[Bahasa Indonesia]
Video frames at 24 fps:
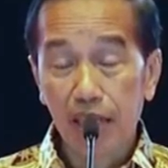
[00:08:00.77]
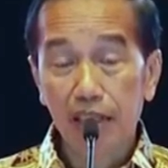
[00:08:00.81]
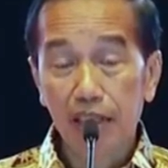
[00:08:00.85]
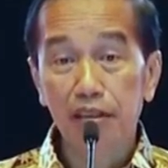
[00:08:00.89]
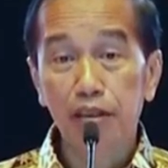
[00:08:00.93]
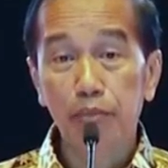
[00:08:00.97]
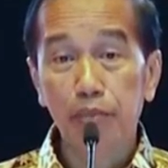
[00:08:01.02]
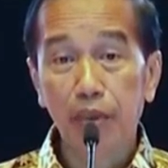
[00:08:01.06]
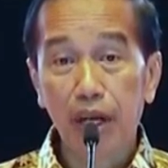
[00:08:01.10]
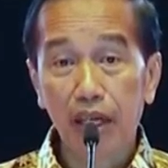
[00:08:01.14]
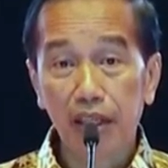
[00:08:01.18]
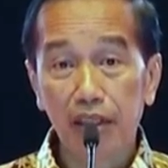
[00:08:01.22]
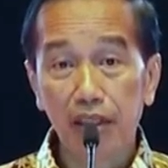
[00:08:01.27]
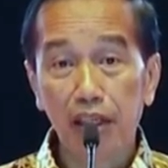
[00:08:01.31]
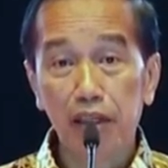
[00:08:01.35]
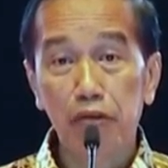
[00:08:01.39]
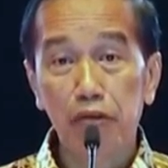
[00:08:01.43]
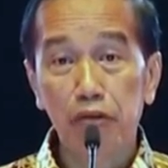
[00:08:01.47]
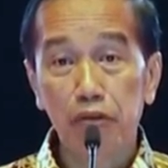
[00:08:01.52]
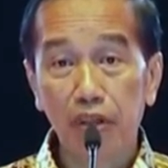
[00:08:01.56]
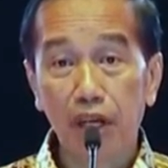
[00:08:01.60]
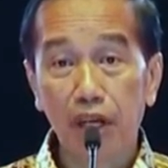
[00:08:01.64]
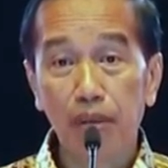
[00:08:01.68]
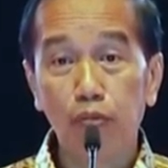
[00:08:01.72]
dan
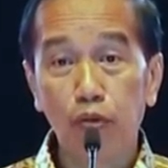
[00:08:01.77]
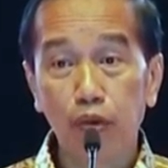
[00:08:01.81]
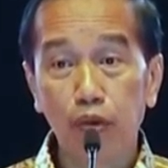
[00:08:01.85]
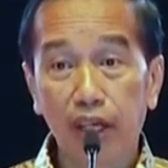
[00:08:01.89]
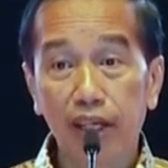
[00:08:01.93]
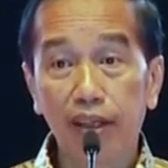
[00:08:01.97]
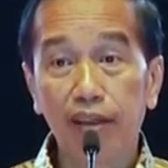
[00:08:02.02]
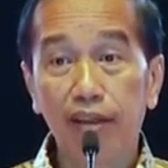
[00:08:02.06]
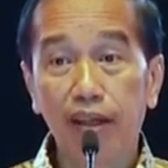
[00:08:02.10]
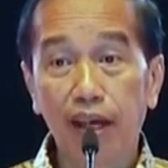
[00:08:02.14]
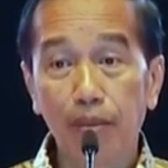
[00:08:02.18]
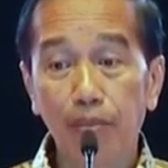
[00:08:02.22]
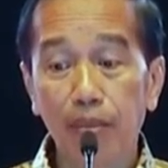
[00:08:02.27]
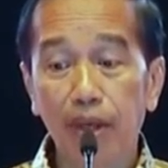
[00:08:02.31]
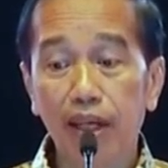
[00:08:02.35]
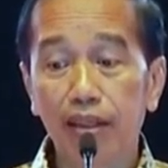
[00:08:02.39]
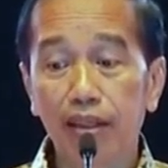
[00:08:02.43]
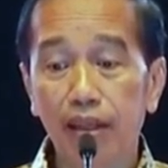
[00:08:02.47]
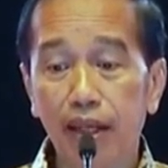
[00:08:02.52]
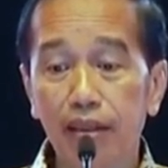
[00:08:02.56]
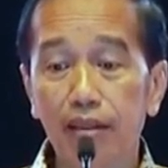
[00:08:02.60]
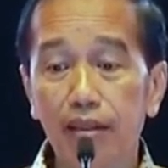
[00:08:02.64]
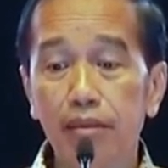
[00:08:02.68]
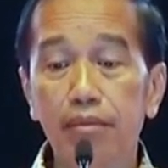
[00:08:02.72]
sebagian sudah mulai
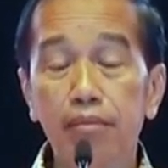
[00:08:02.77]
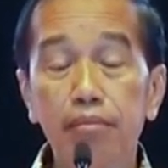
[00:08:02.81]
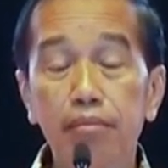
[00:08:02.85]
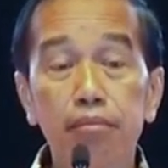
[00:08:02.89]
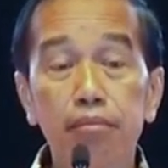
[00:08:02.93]
kelaparan.